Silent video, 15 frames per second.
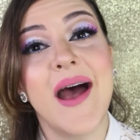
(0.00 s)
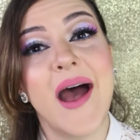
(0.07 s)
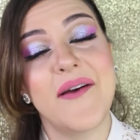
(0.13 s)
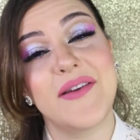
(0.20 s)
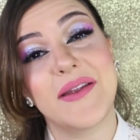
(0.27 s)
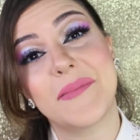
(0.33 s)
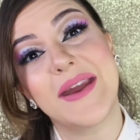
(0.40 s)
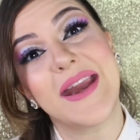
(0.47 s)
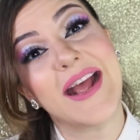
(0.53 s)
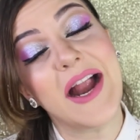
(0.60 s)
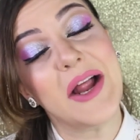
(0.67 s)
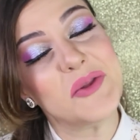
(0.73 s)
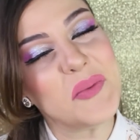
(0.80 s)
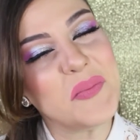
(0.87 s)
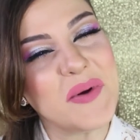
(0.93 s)
avermi
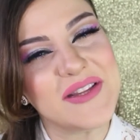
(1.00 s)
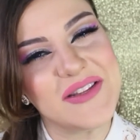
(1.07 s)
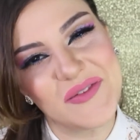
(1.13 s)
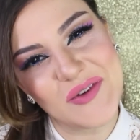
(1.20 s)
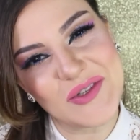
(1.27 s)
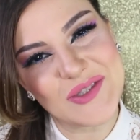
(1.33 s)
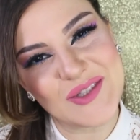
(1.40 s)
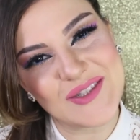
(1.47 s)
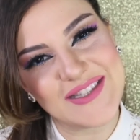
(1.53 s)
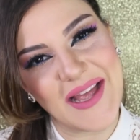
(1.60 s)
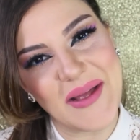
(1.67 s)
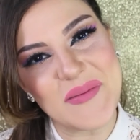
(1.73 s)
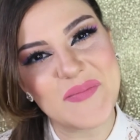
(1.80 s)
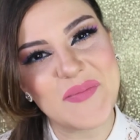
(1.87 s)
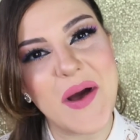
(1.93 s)
regalato un po' del vostro
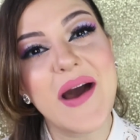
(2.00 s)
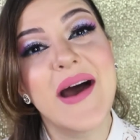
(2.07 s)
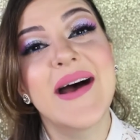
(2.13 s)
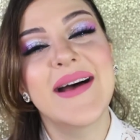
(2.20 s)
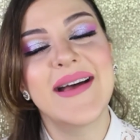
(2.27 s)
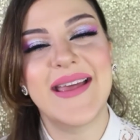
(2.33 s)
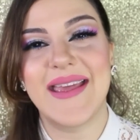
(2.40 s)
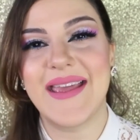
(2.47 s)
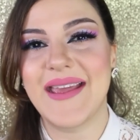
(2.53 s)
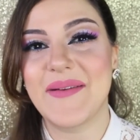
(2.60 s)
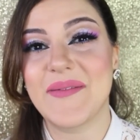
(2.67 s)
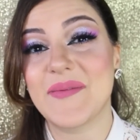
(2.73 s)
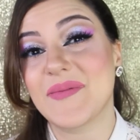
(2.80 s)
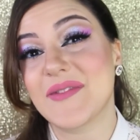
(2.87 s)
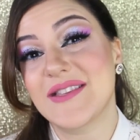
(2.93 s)
tempo e
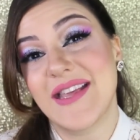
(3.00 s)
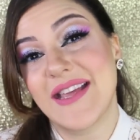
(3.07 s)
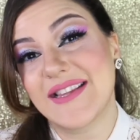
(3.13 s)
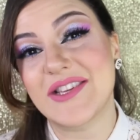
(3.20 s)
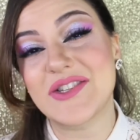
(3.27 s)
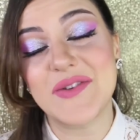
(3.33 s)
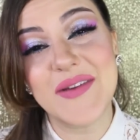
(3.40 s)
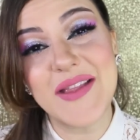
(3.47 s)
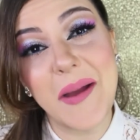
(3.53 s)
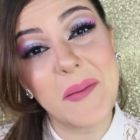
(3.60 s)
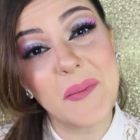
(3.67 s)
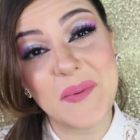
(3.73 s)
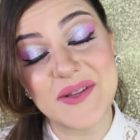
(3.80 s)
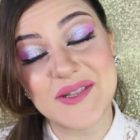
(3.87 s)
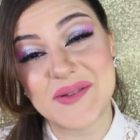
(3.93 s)
um, niente ci vediamo
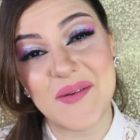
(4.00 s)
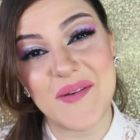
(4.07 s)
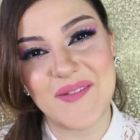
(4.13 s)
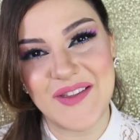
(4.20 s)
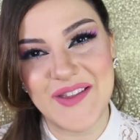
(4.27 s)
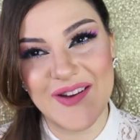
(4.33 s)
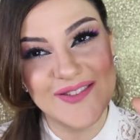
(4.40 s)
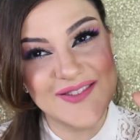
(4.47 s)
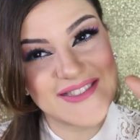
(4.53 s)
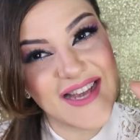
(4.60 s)
al prossimo video